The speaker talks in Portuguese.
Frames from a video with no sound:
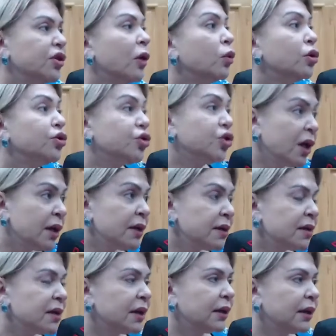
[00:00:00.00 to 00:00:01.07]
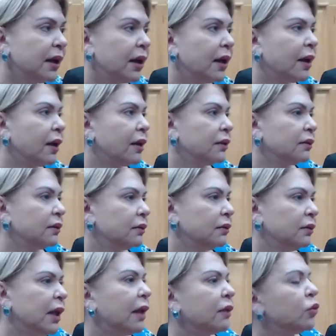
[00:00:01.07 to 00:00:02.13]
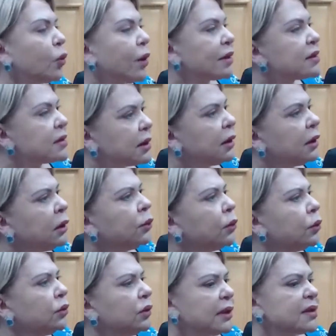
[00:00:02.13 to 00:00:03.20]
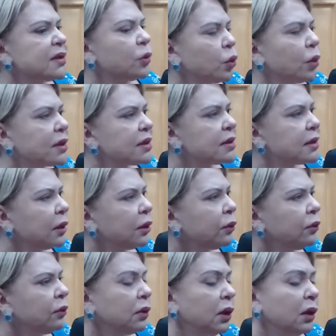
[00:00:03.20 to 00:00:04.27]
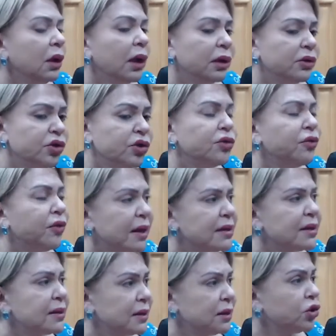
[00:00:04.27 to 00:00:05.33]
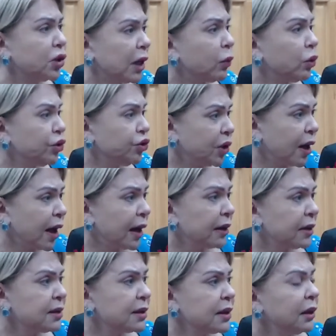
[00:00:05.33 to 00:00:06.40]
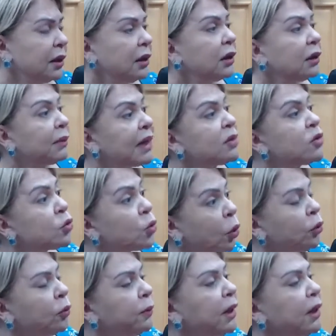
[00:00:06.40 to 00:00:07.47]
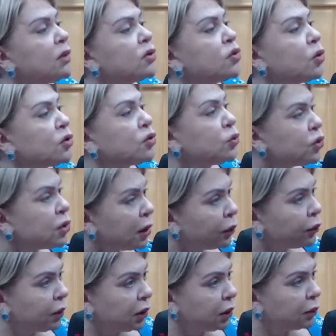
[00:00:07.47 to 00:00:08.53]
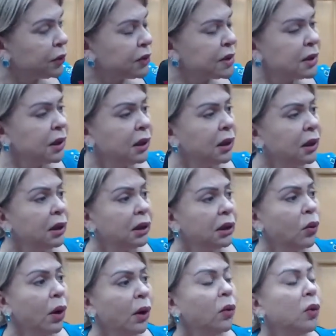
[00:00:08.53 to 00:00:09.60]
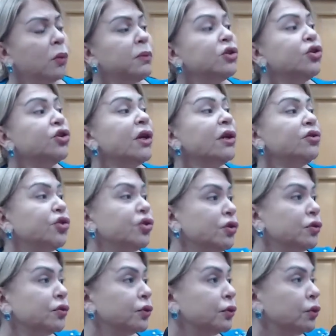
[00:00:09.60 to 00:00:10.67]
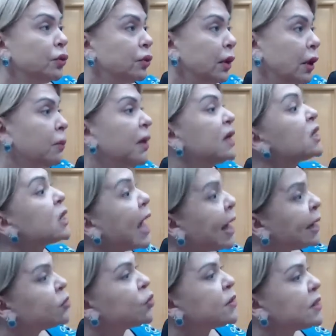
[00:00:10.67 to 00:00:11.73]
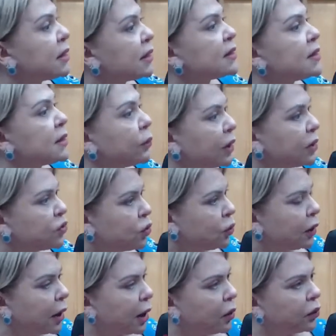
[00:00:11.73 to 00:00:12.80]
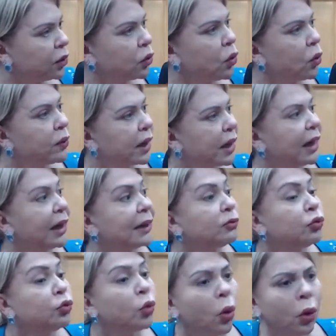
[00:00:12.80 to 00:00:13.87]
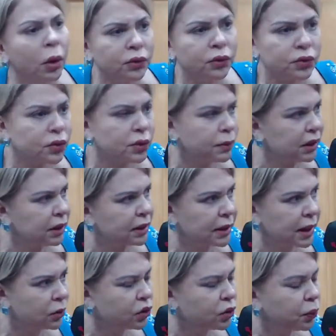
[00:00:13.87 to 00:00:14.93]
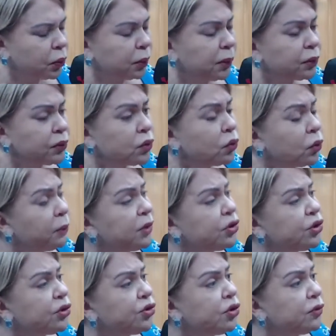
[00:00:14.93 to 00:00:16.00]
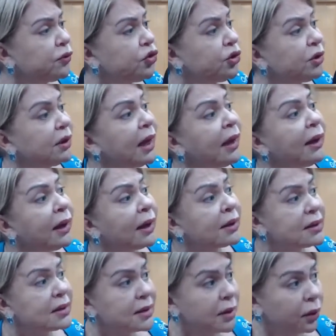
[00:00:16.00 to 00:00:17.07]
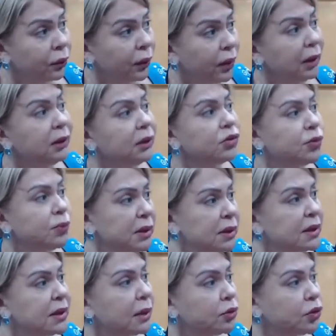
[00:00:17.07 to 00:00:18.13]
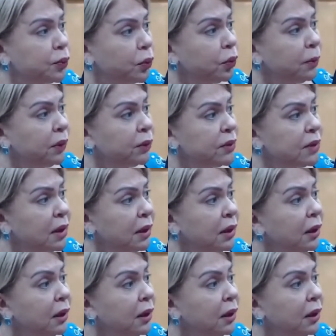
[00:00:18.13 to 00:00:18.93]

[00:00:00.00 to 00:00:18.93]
da urgência da, da atuação ou da situação, a gente faz as extraordinárias, mas todo mês nós nos reunimos. E qual é o objetivo? É uma associação nacional que congrega todos os ministérios públicos com o objetivo de integração entre os ministérios públicos